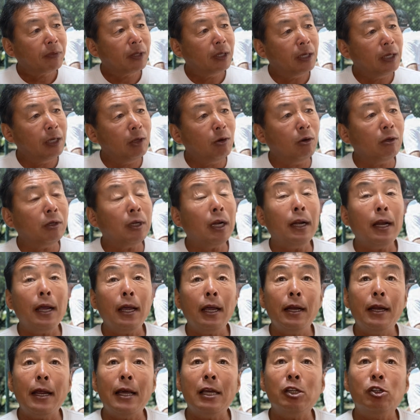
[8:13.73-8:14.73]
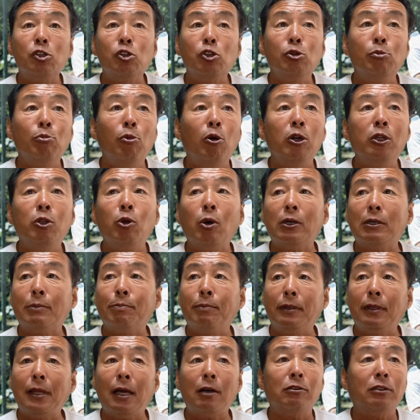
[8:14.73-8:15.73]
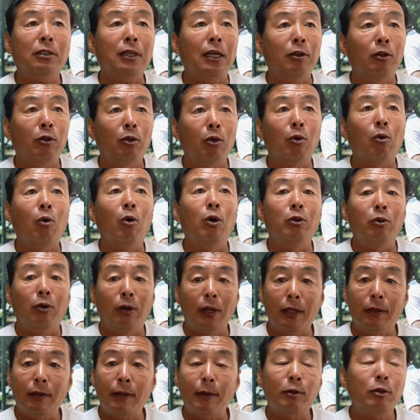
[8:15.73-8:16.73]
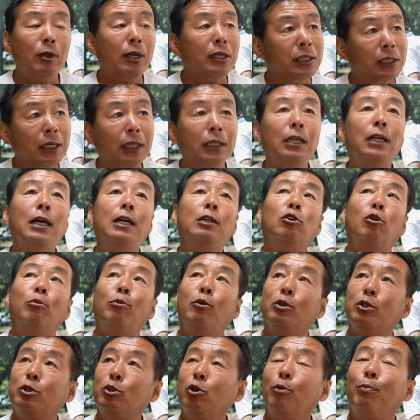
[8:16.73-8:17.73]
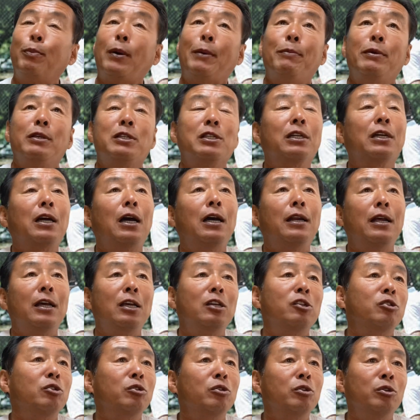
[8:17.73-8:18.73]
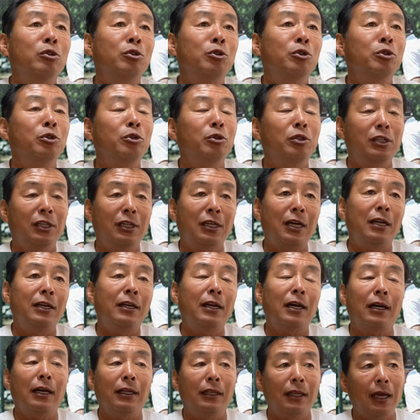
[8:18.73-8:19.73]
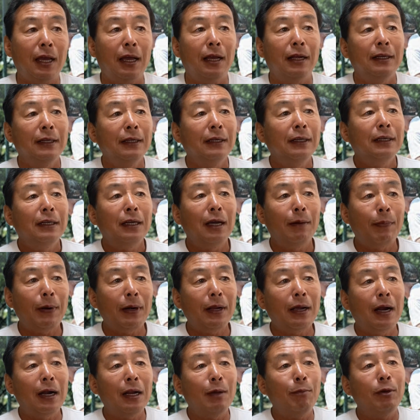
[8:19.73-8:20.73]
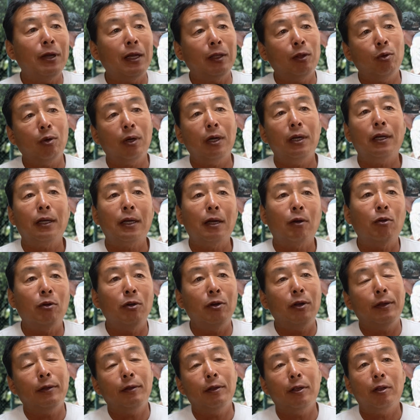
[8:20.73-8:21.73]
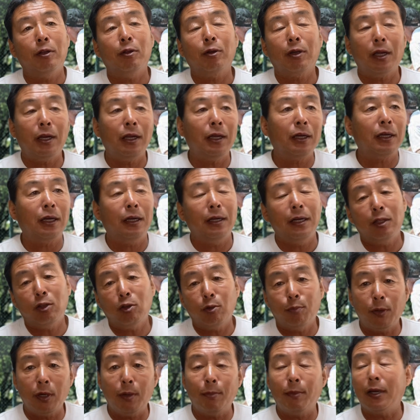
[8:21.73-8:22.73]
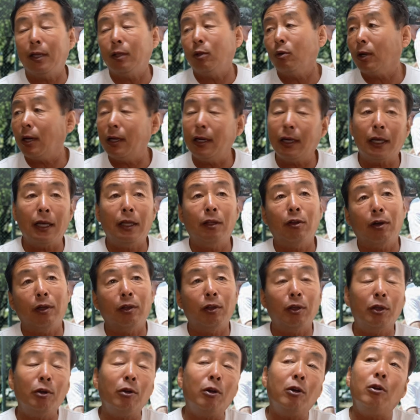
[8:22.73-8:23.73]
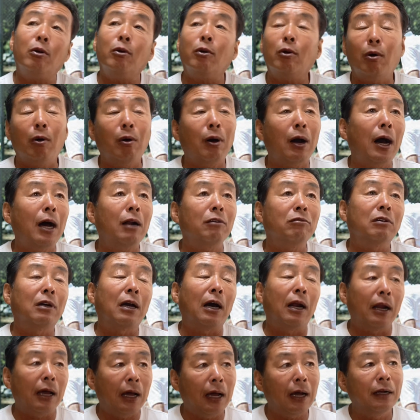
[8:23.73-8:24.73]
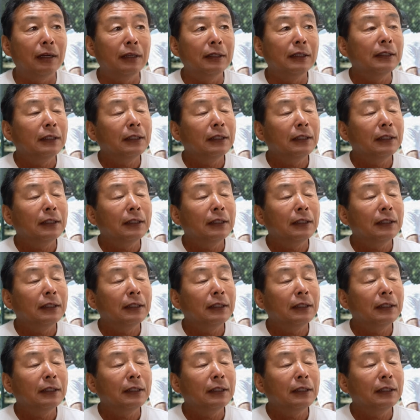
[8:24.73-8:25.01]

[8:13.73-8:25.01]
いろんなね、練習、盛りだくさんのとこ多いのね。でもそれは仕方ないと思うんですよ。やっぱ短い練習時間の中で、やっぱりあれもやっとかなきゃ、これなっとけなきゃ、ネットプレイもやっとかなきゃとかいろいろこうあるから、